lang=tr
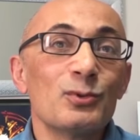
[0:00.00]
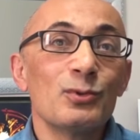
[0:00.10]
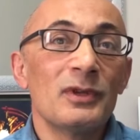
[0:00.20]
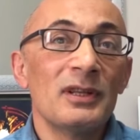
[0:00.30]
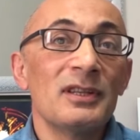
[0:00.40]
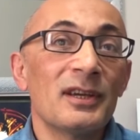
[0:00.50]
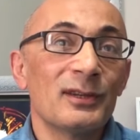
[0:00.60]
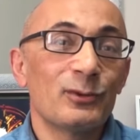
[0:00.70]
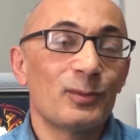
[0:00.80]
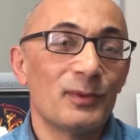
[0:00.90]
bir
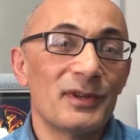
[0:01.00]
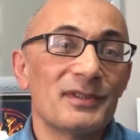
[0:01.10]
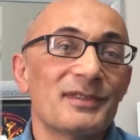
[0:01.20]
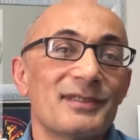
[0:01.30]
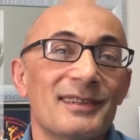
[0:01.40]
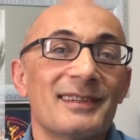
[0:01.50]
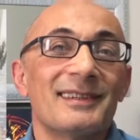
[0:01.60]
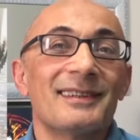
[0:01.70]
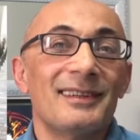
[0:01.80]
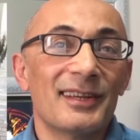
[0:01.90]
Suriyeli kağıt
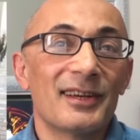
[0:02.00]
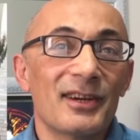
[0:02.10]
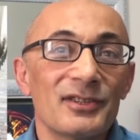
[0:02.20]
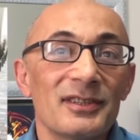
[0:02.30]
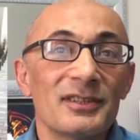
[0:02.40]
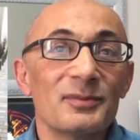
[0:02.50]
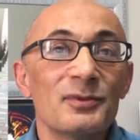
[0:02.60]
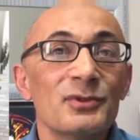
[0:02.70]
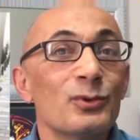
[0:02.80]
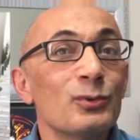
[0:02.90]
toplayıcısı ile
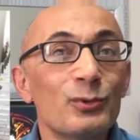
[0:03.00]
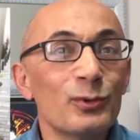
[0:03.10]
karşılaşmış.